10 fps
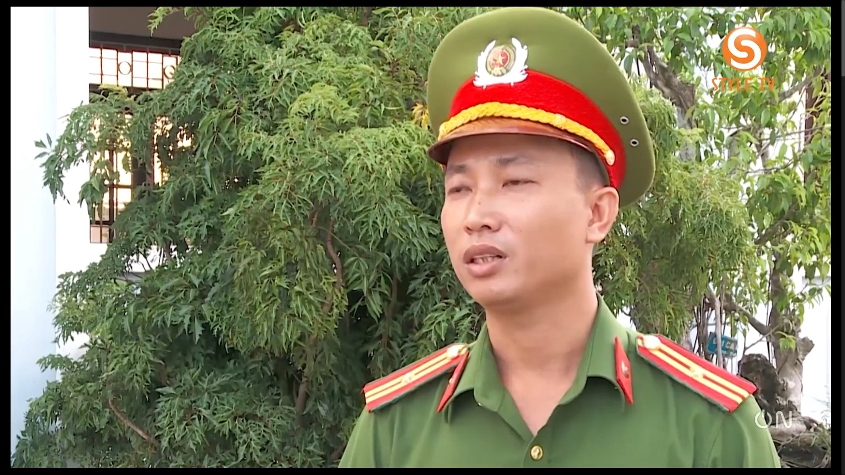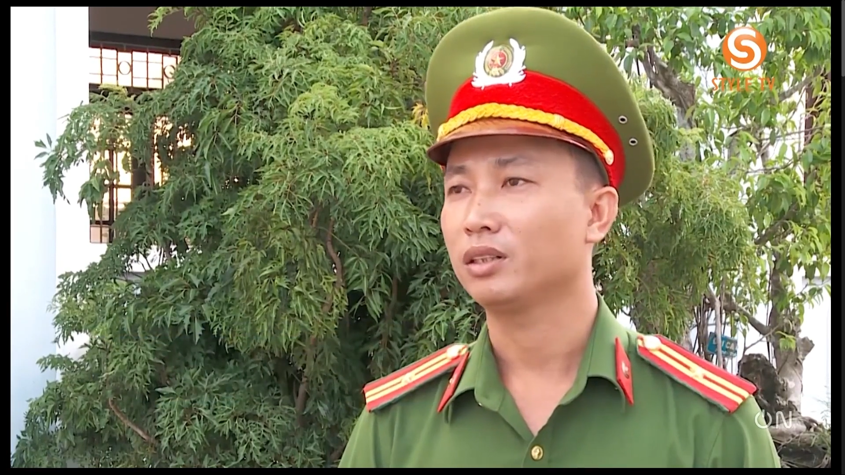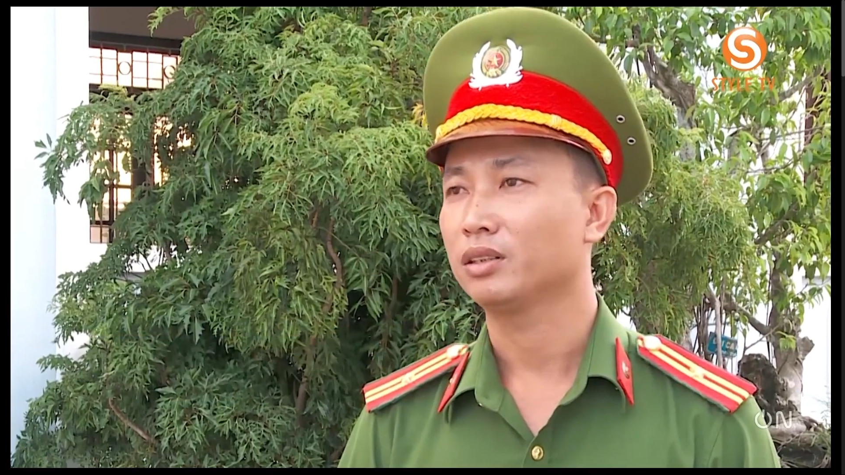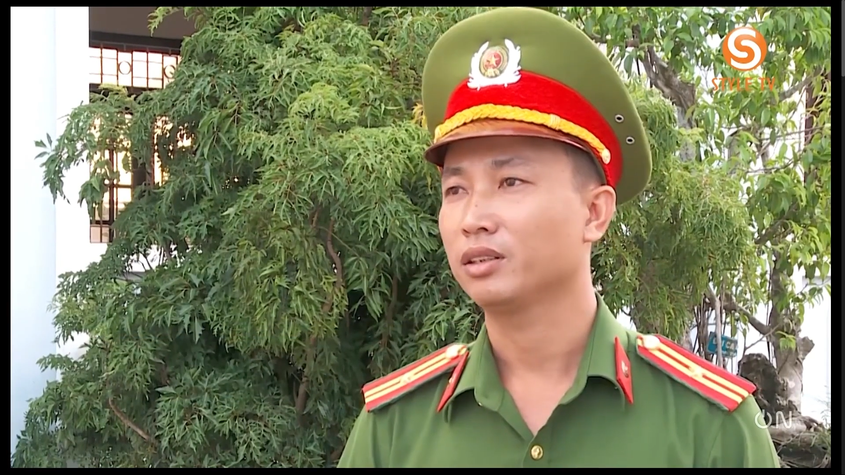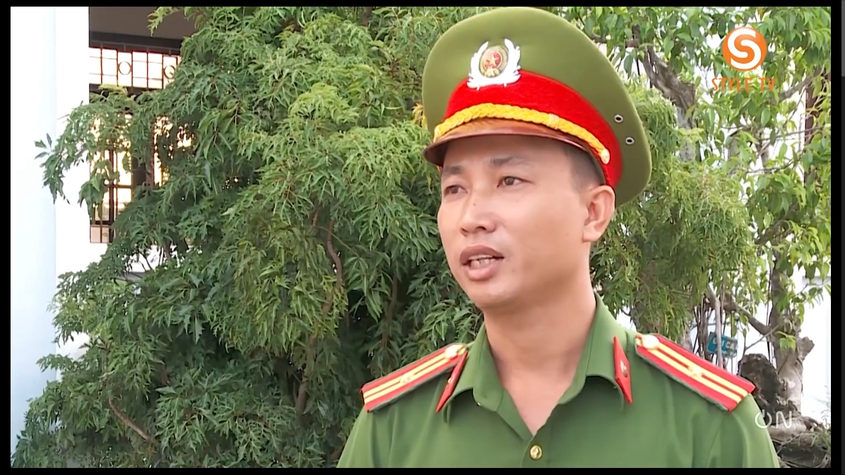
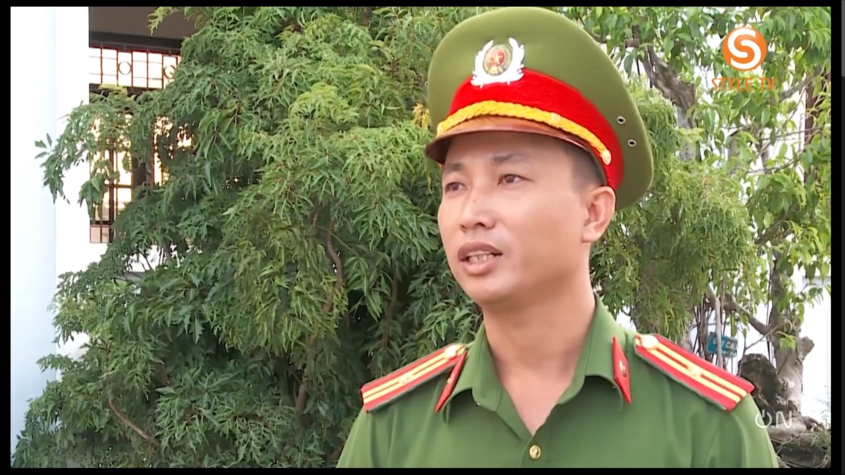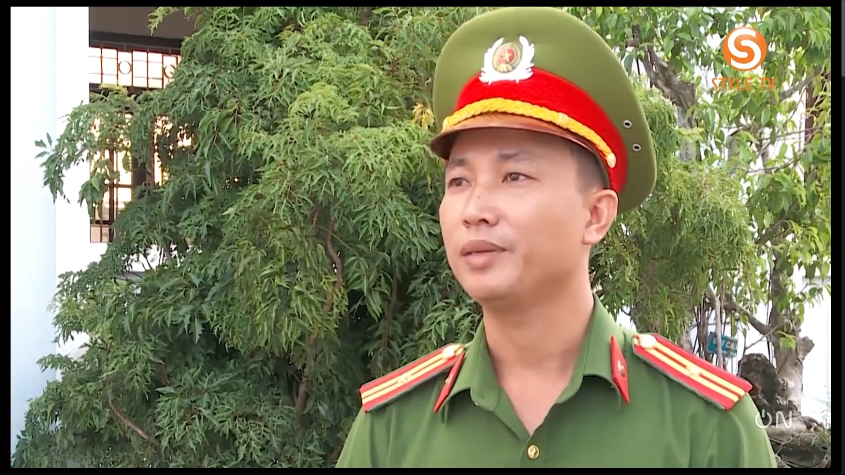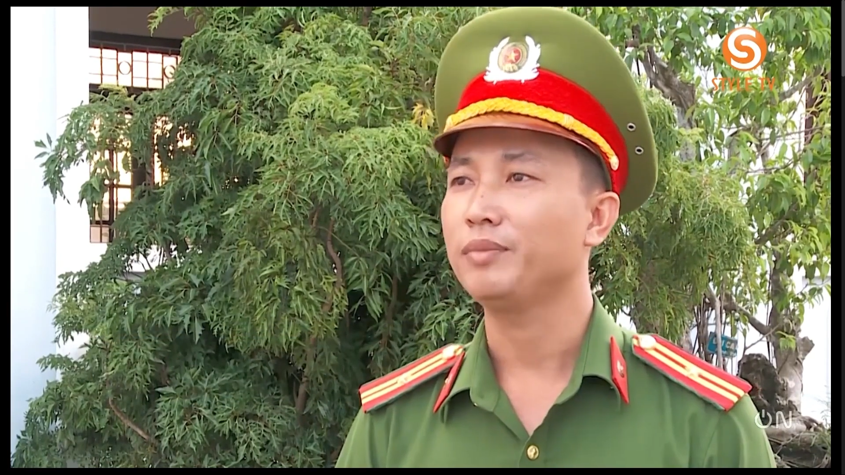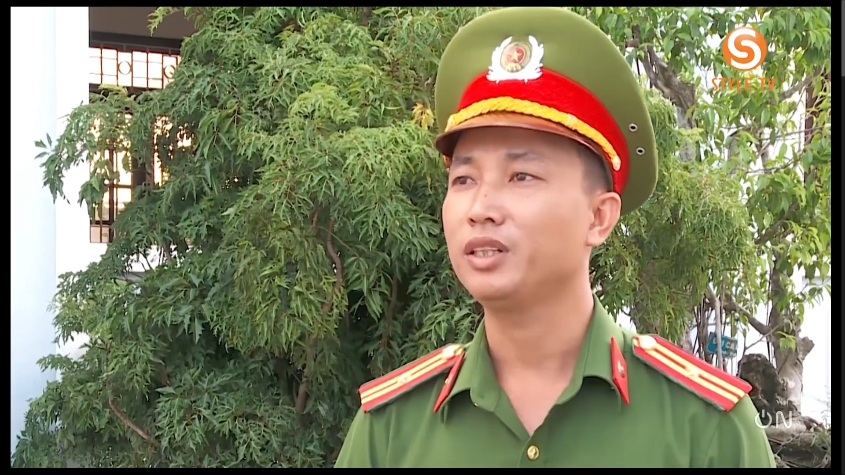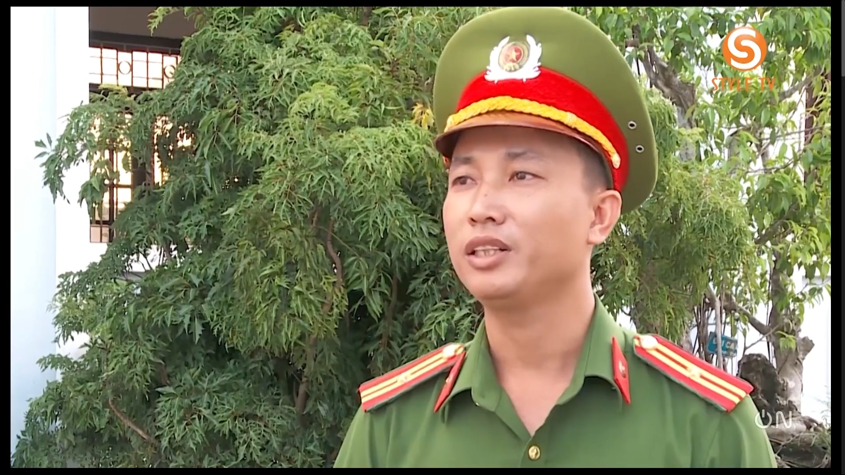Ờ, tại
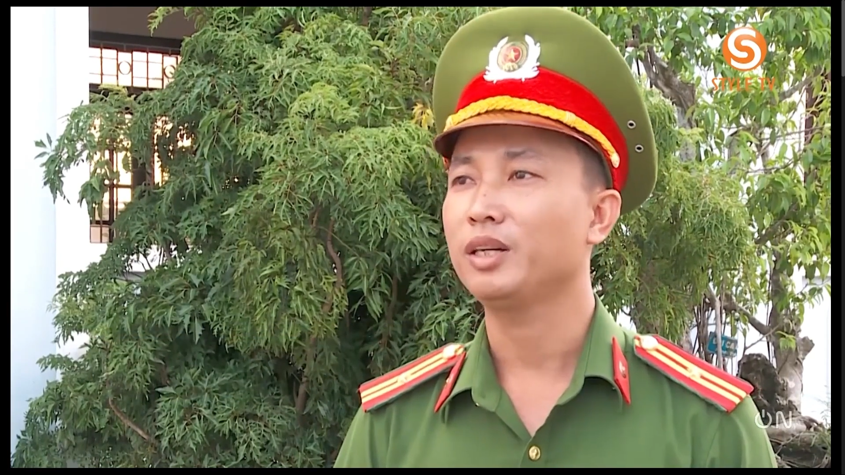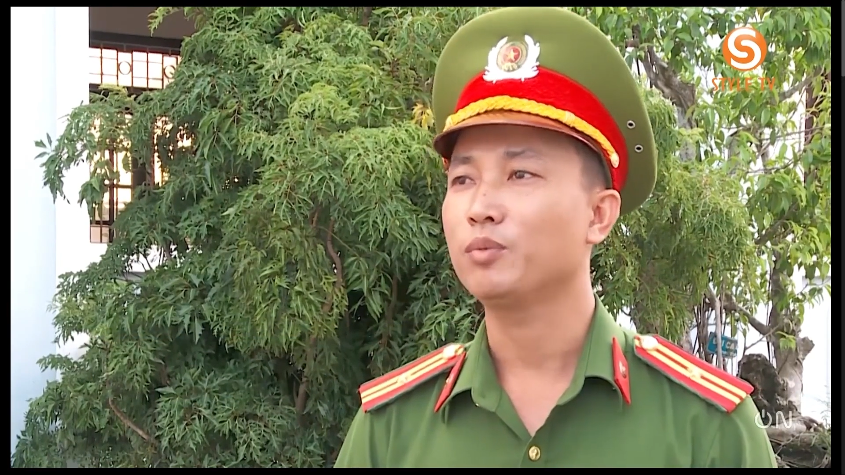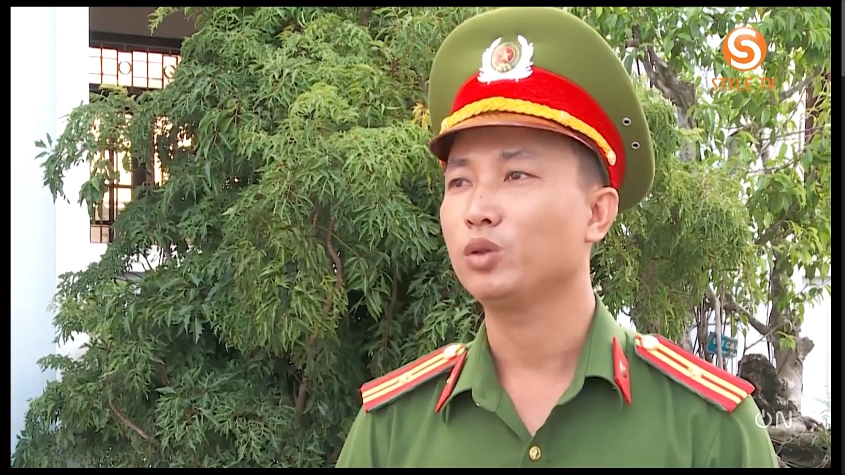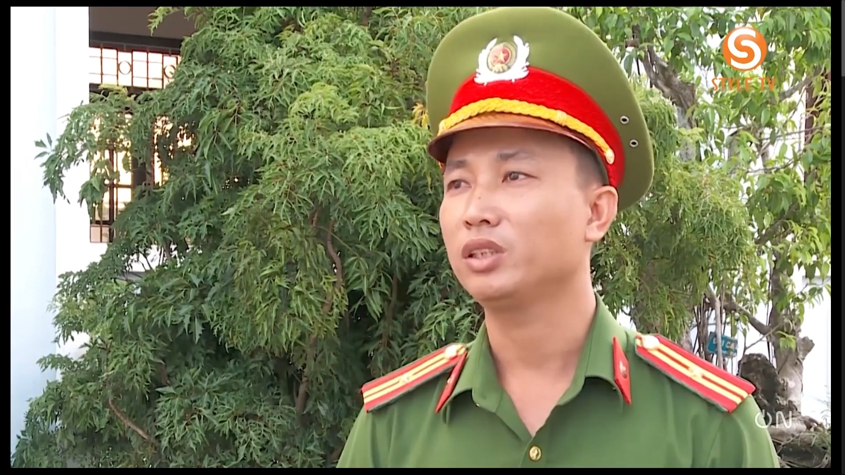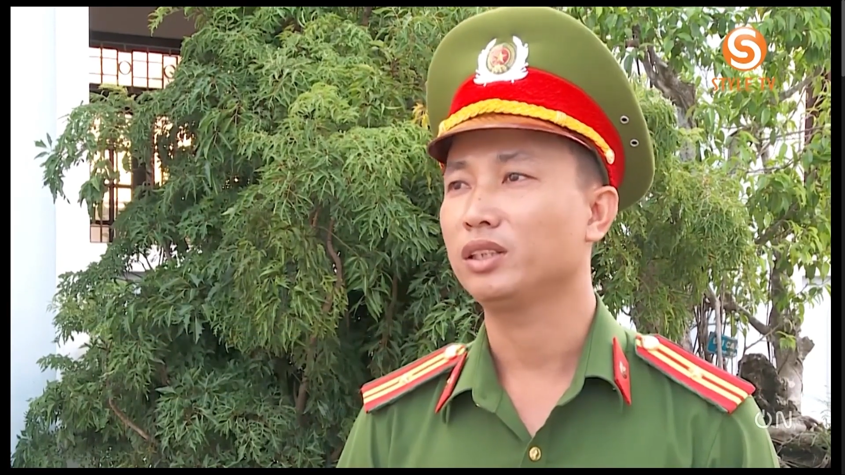thời điểm giết mổ